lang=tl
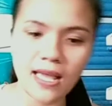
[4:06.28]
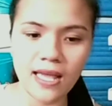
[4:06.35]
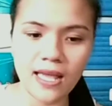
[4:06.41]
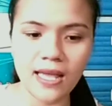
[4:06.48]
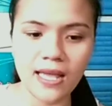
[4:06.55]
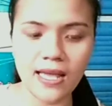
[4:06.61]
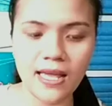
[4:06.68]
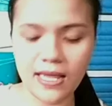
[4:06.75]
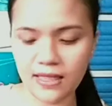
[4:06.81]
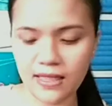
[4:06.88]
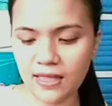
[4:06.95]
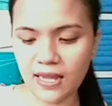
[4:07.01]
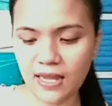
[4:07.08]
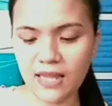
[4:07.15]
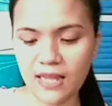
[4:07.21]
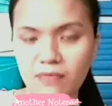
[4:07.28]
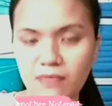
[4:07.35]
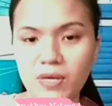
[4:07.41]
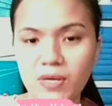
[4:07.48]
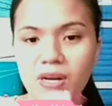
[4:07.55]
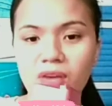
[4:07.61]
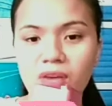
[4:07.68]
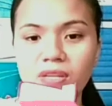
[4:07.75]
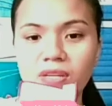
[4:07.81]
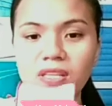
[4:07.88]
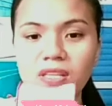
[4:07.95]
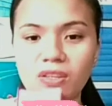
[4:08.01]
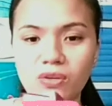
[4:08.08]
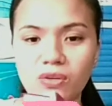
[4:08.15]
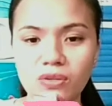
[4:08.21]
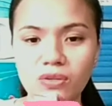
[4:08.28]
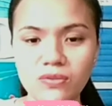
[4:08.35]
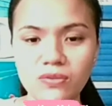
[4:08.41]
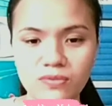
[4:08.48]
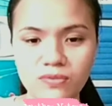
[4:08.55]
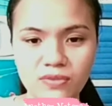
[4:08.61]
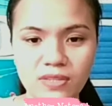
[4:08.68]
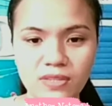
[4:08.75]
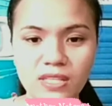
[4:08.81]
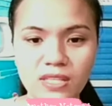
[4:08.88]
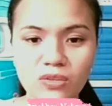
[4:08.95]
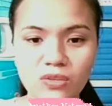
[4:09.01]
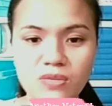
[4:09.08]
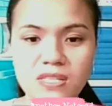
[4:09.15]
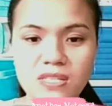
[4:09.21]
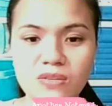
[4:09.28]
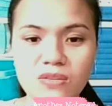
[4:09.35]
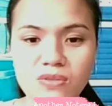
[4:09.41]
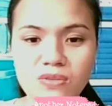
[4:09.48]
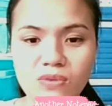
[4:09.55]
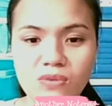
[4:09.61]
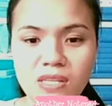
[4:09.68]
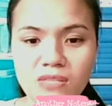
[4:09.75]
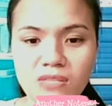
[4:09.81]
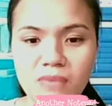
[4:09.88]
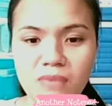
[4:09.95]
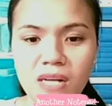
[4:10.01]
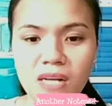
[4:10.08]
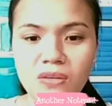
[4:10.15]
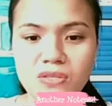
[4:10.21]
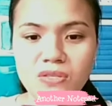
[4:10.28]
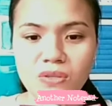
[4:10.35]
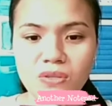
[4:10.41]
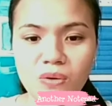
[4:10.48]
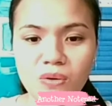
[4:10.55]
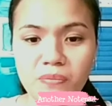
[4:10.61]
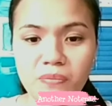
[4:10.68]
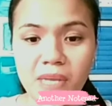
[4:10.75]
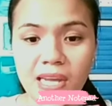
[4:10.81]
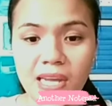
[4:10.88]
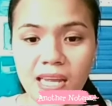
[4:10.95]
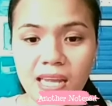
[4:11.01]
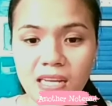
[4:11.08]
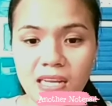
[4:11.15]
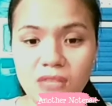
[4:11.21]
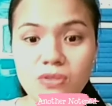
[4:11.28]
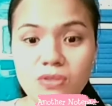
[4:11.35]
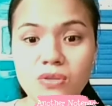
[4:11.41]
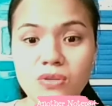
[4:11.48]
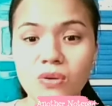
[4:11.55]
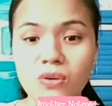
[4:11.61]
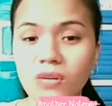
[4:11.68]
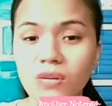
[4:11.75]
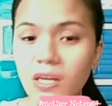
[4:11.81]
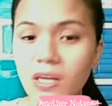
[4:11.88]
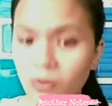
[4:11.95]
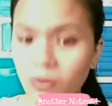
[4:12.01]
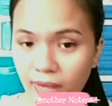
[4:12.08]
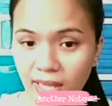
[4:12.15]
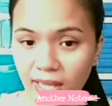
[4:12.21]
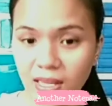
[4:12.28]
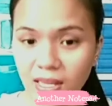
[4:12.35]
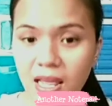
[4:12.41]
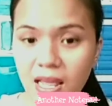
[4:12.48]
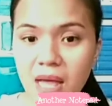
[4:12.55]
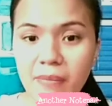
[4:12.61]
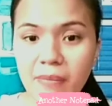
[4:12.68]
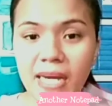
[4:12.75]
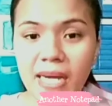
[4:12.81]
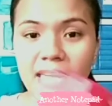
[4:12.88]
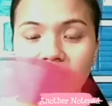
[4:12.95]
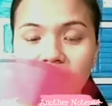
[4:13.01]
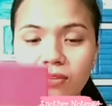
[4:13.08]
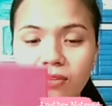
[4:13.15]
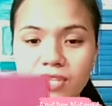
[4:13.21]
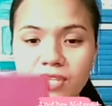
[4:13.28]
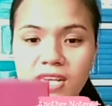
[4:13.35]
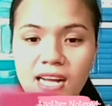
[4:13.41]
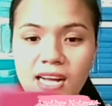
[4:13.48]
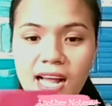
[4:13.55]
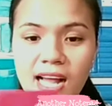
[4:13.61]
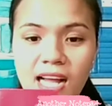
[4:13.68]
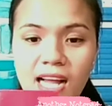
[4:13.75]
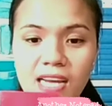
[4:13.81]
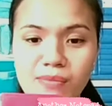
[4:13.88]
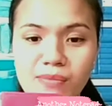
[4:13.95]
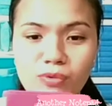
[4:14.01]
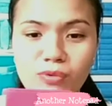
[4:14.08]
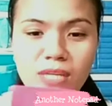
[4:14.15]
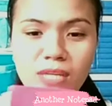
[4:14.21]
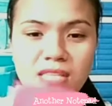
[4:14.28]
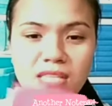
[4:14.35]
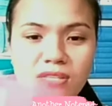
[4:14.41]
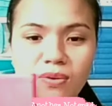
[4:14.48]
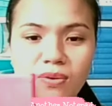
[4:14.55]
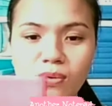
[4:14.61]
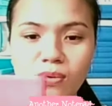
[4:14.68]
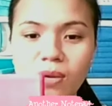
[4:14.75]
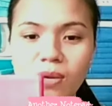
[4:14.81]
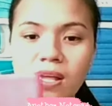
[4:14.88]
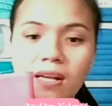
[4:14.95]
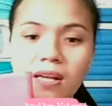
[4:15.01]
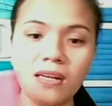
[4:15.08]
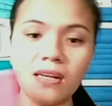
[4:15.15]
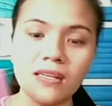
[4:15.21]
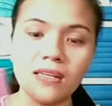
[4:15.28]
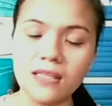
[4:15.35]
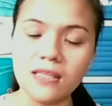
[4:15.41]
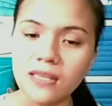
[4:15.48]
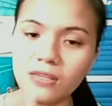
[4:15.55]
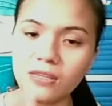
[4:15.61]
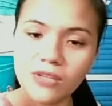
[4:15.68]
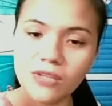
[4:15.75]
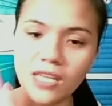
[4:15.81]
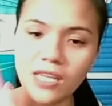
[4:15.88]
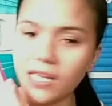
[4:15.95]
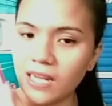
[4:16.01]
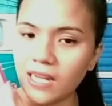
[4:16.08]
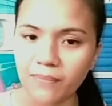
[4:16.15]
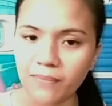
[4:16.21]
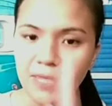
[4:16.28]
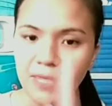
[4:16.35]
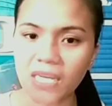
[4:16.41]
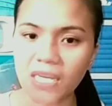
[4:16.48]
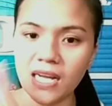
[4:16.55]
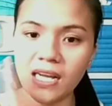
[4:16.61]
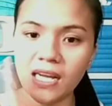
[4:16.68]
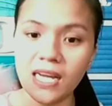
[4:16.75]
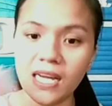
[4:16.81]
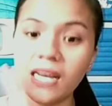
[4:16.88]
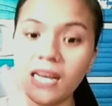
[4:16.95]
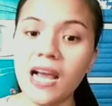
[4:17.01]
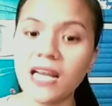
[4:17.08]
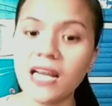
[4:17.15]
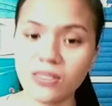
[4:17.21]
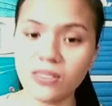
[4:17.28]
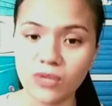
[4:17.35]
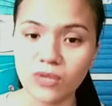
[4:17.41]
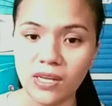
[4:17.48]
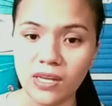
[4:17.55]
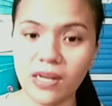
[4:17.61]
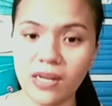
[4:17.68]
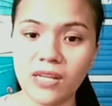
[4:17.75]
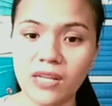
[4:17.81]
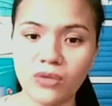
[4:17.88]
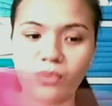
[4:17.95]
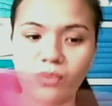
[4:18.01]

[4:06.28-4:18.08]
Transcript: And then, meron akong ito. Dito ko sinusulat yung mga gusto kong bilhin at gusto kong gawin para hindi ko siya nakakalimutan. So, ito talaga, pinakakailangan ko talaga ito.